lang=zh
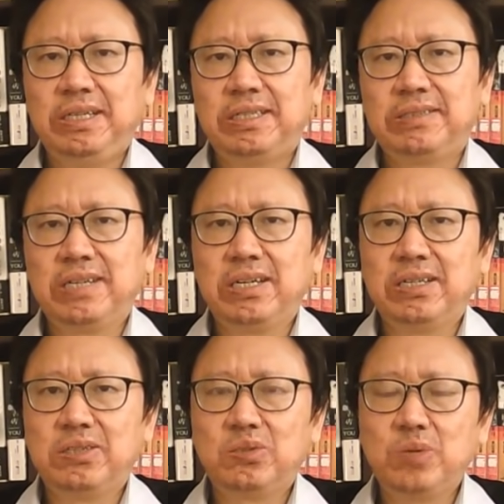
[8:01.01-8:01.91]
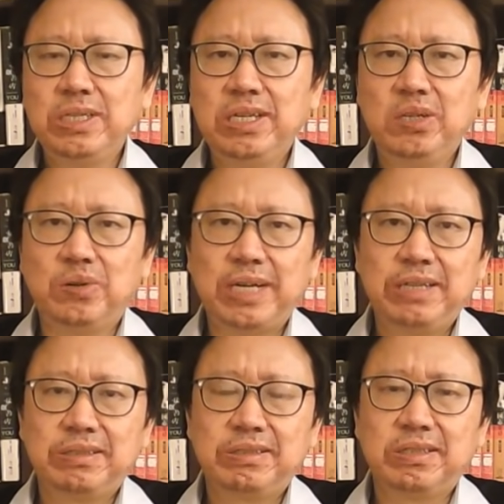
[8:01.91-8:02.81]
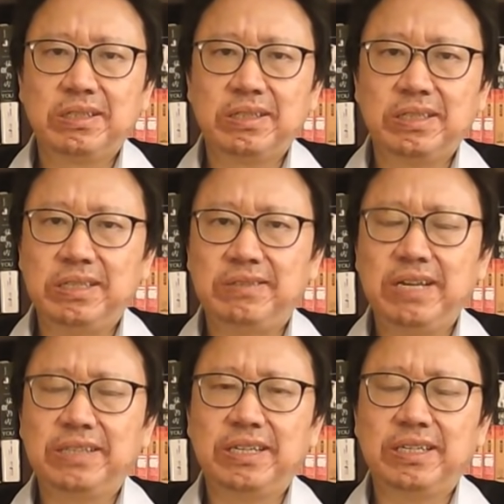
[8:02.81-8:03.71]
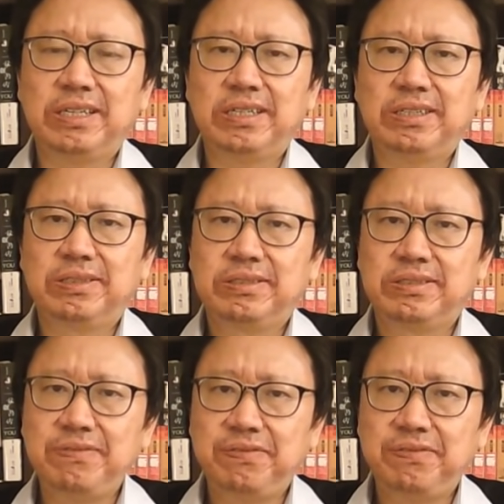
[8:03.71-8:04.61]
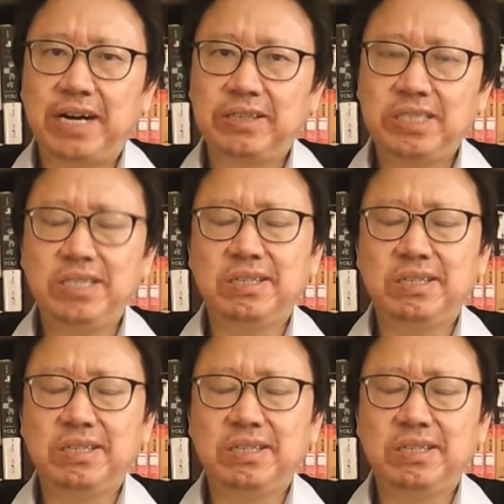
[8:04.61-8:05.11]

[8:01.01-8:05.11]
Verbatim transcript: 这个孙金龙呢，是以这样的一个政法系